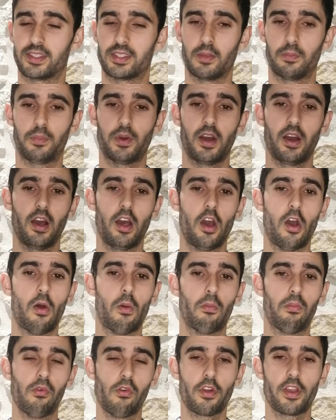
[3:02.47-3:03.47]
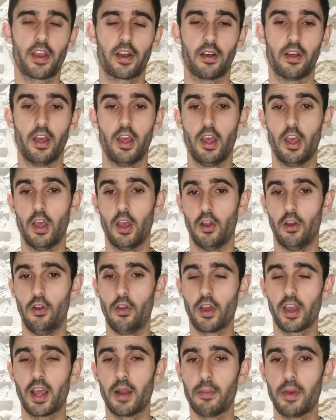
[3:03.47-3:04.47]
Et c'est pas pour rien.
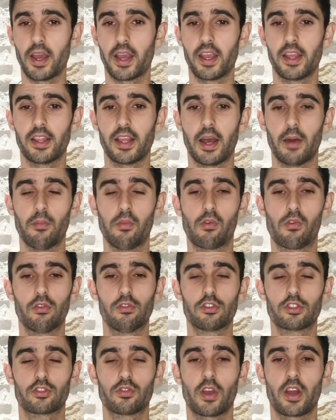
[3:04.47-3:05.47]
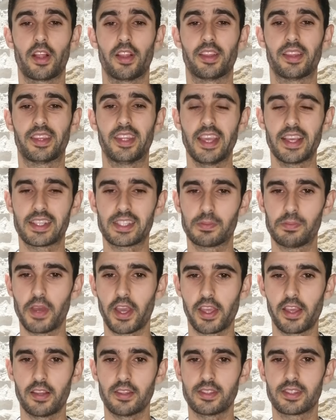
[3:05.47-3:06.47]
Le Real Madrid a beaucoup de joueurs
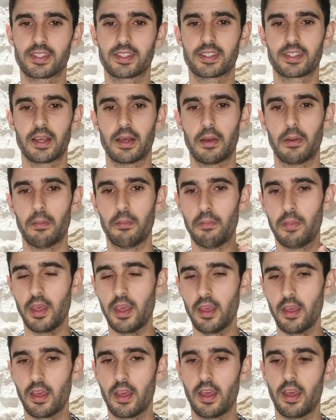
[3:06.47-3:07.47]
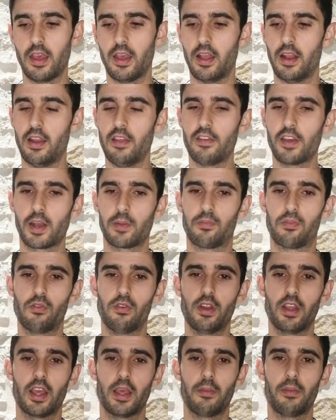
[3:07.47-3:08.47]
d'expérience, mais
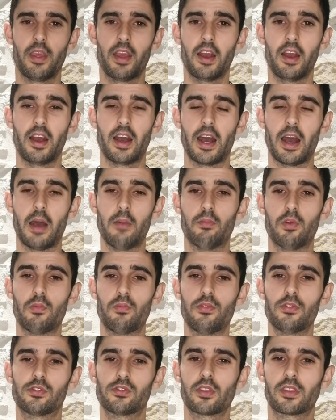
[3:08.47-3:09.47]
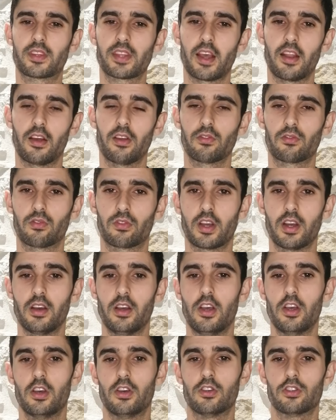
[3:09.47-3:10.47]
Liverpool, eh bien, a un peu plus de talent, en tout
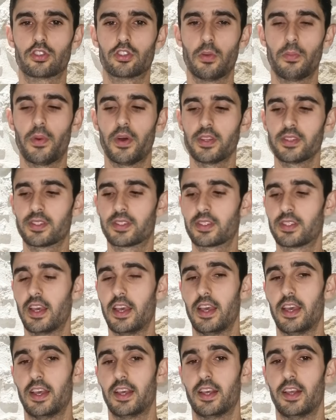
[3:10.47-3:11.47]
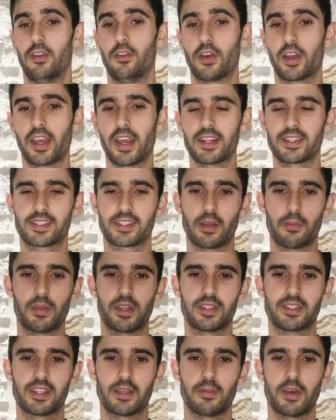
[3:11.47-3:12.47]
cas, je pense. Le Real sans
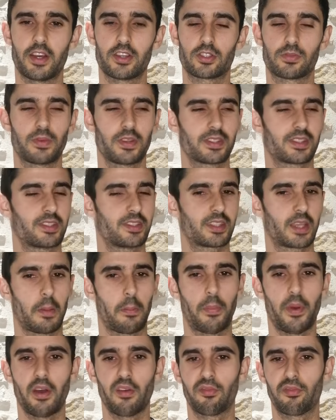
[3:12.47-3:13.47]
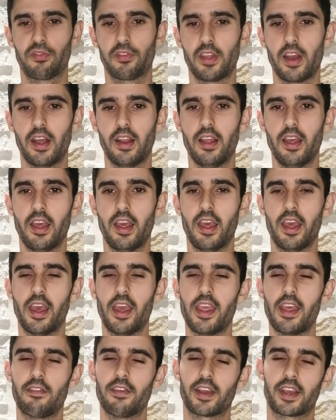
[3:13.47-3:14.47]
Benzema, je pense qu'il serait pas en finale.
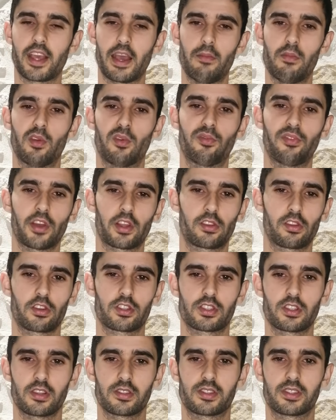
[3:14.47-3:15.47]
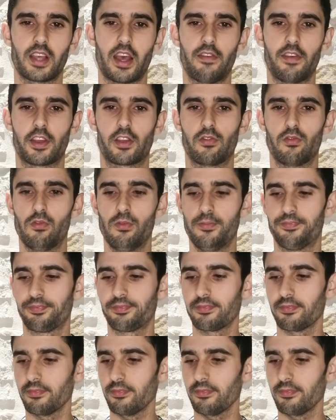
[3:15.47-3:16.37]
Et il y avait quand même le facteur chance avec nous.